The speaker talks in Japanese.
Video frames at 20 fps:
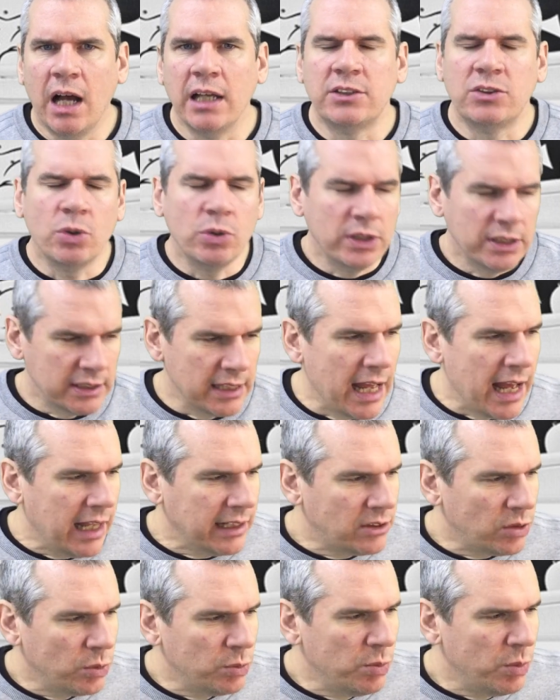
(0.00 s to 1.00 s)
そうですね。
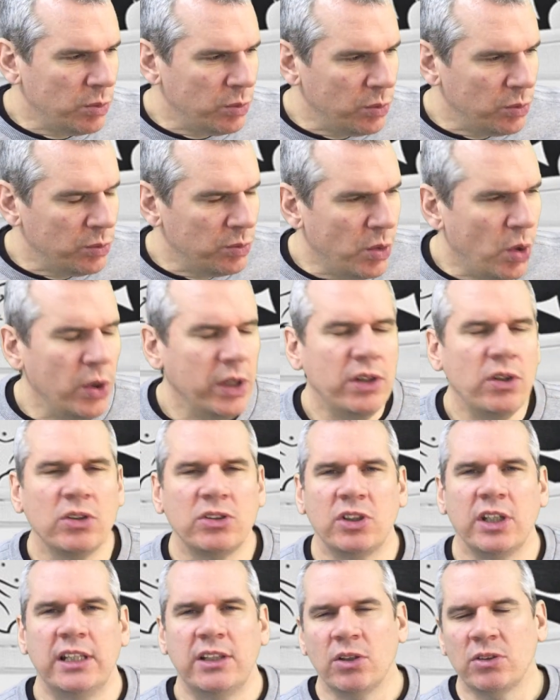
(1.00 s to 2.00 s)
あともう一
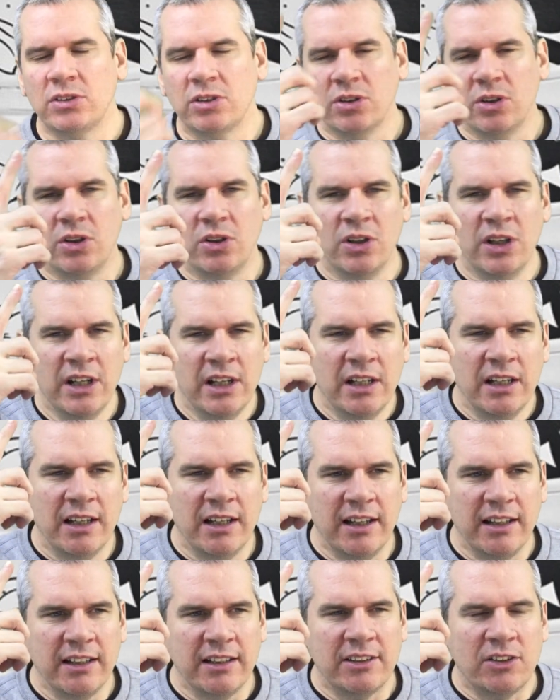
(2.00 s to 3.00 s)
つの
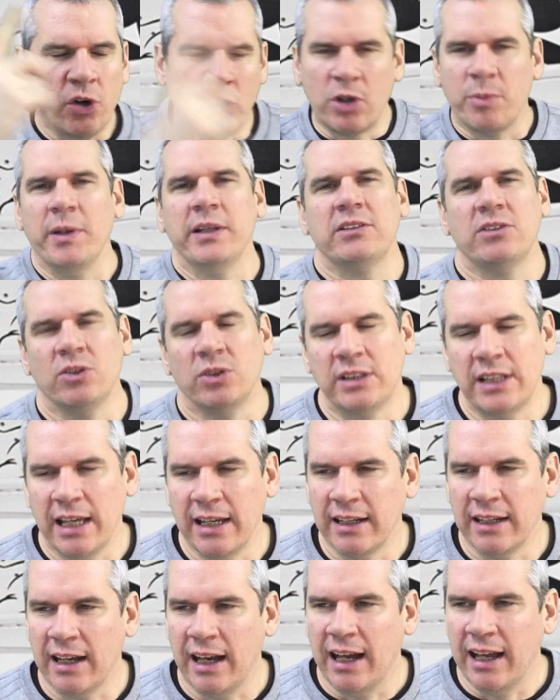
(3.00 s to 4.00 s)
特別の
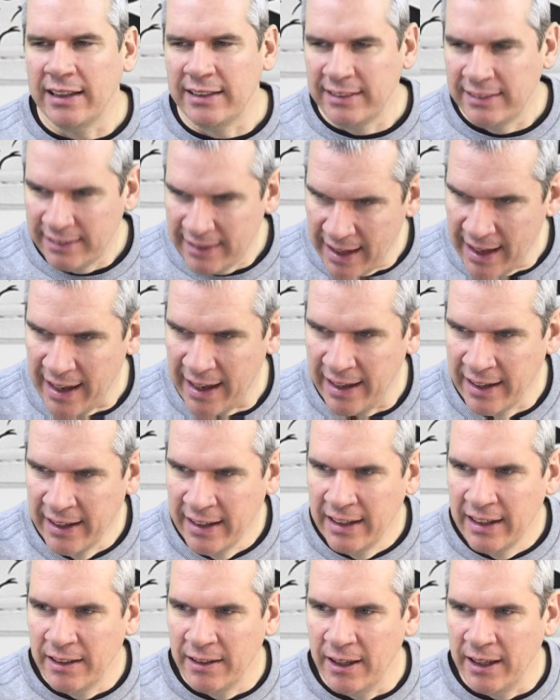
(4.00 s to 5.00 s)
点があって、
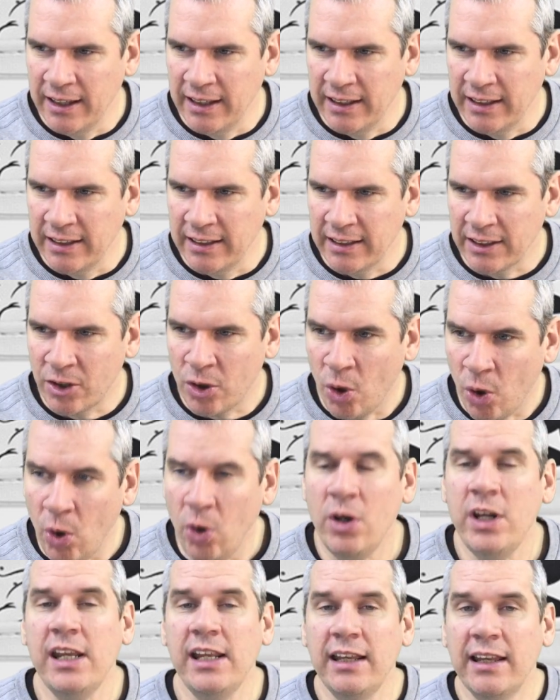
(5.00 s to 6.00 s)

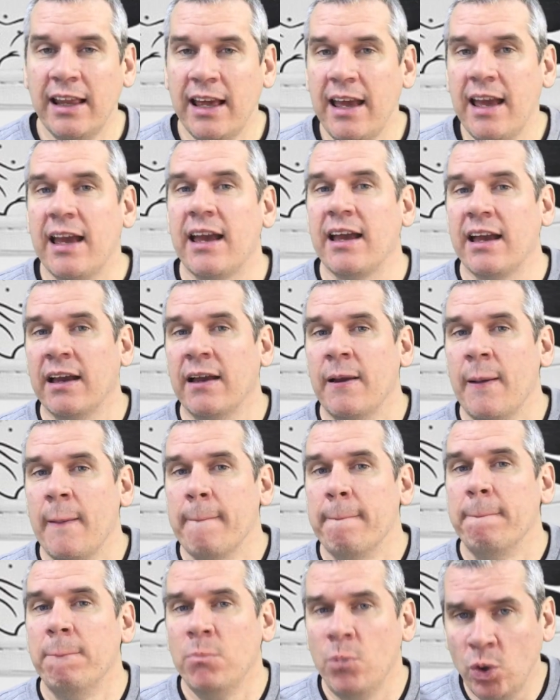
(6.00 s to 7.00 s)
これで
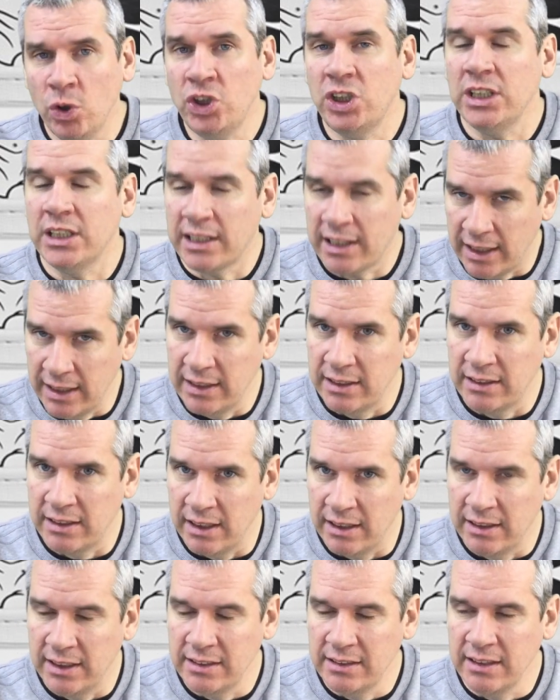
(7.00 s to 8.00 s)
もしかし
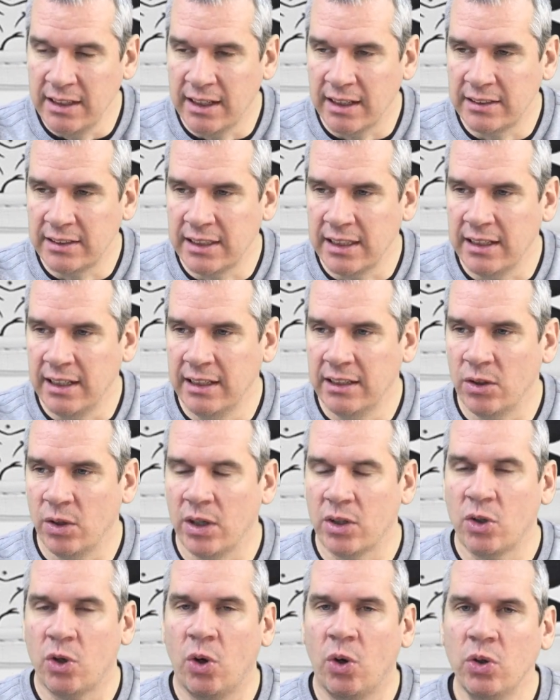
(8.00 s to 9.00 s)
てディズニーが好きな人
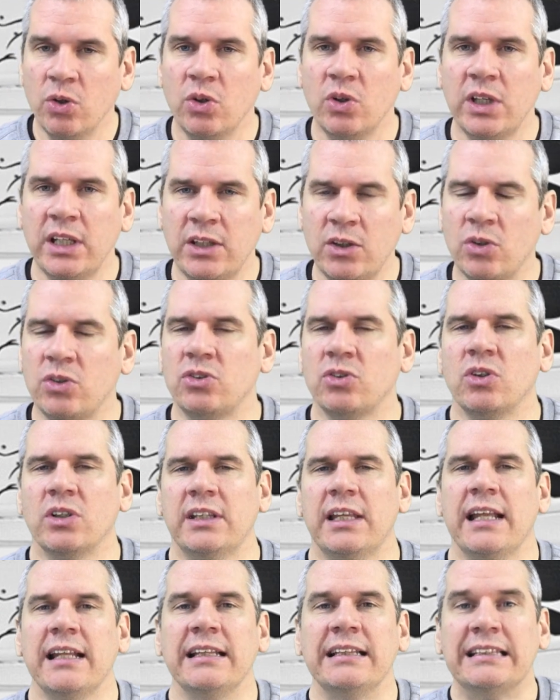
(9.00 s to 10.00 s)
はこの一つの
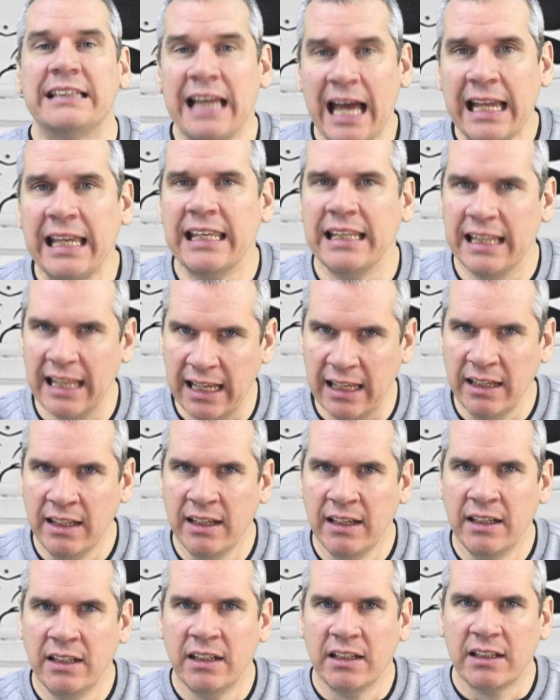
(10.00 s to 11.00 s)
点だけで
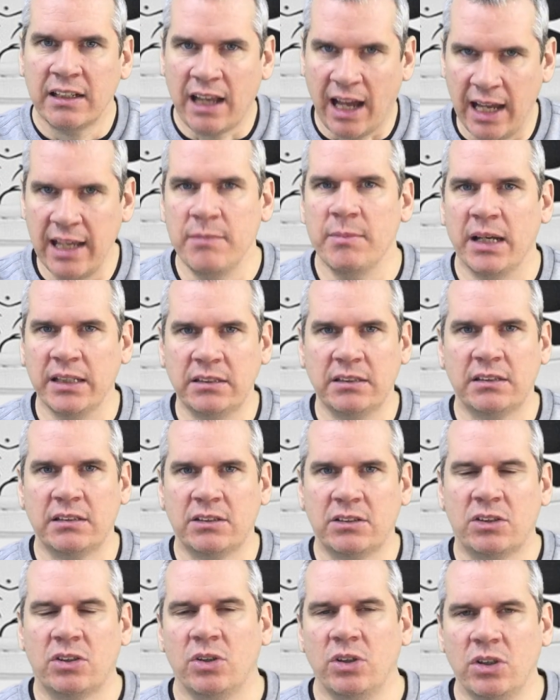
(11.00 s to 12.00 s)
買います
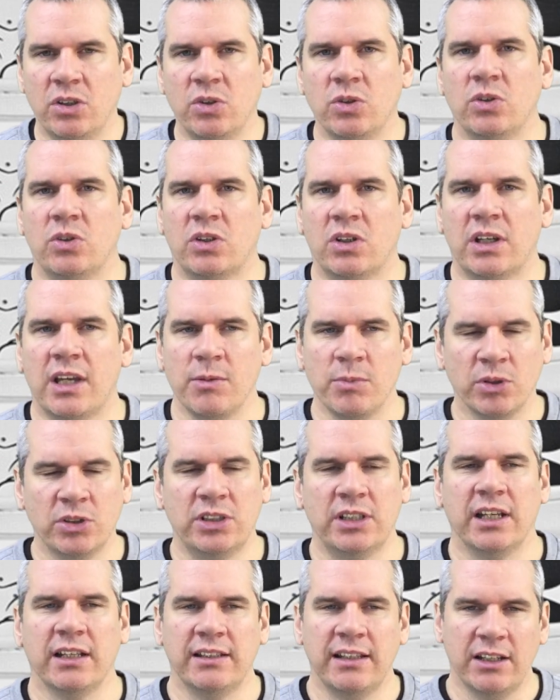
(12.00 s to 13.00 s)
という気持
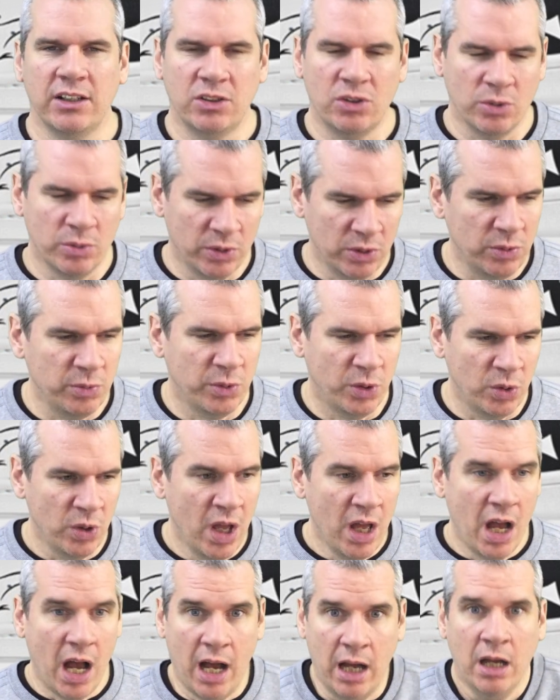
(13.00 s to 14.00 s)
ちが出ると思う。もう、
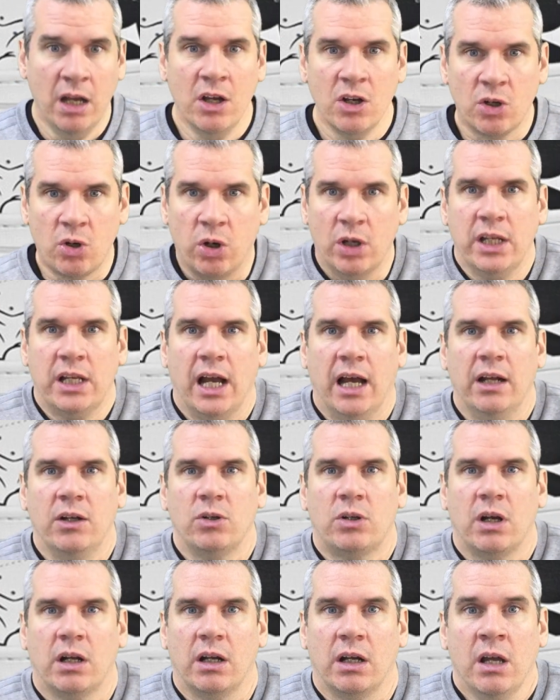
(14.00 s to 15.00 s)
あ、これがある
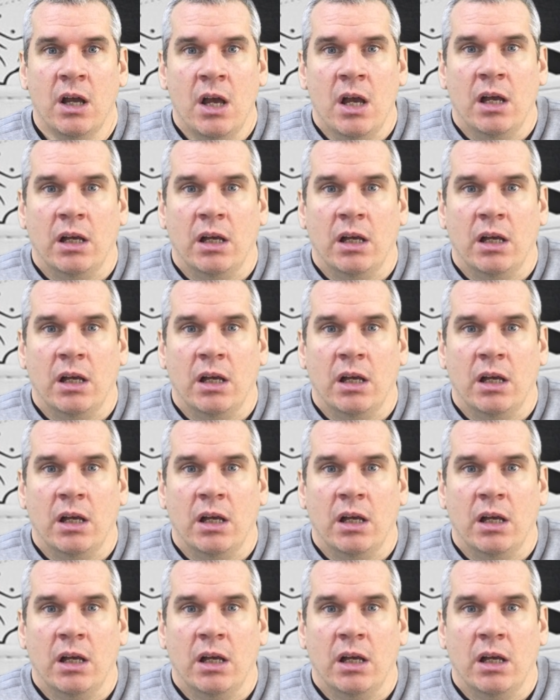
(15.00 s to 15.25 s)
から